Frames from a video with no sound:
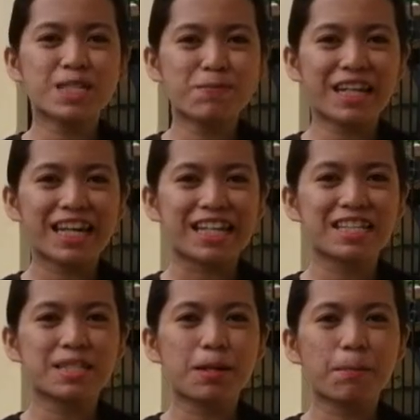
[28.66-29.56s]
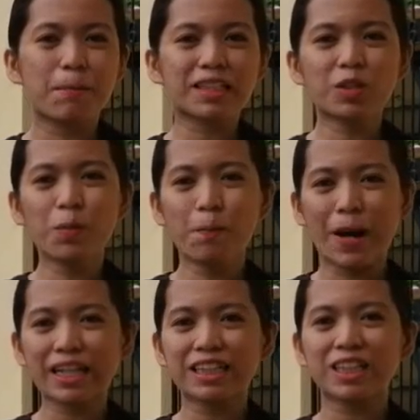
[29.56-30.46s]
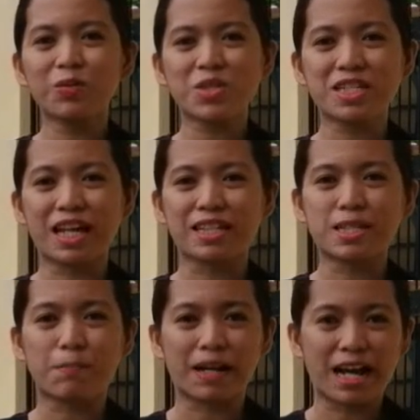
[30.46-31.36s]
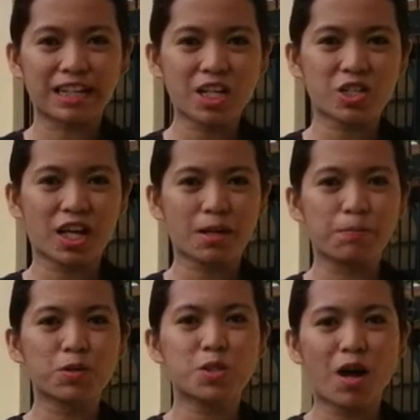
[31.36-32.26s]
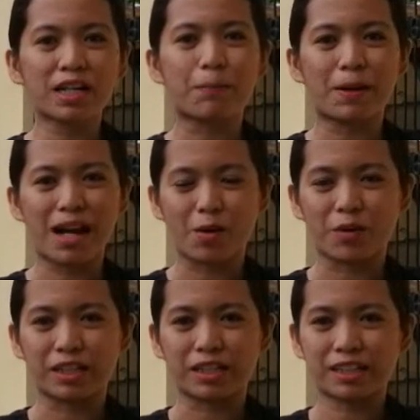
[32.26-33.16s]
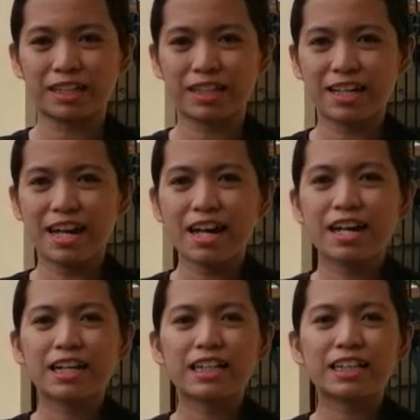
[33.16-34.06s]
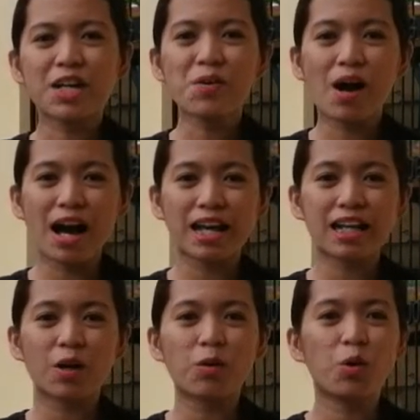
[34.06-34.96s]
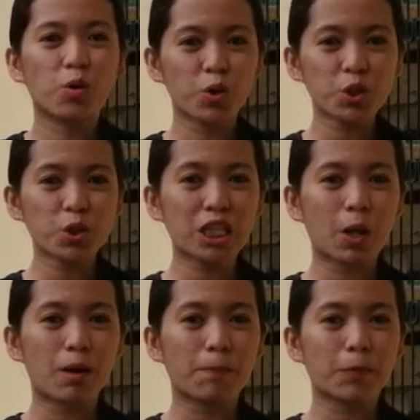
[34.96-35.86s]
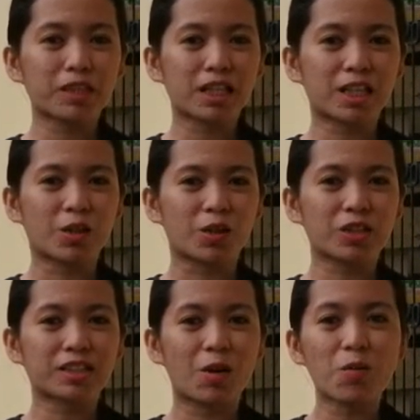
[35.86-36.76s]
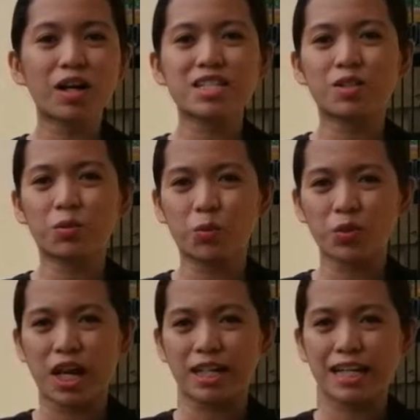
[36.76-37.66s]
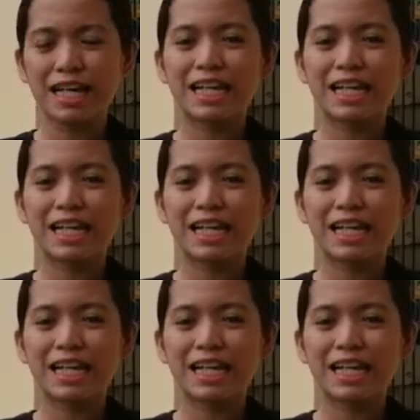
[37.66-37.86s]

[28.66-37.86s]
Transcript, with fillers: Experience, matagumpay na nilunsad sa Barangay Che, Boswanga, Palawan. Ngayong araw, Hunyo 23, taong kasalukuyan,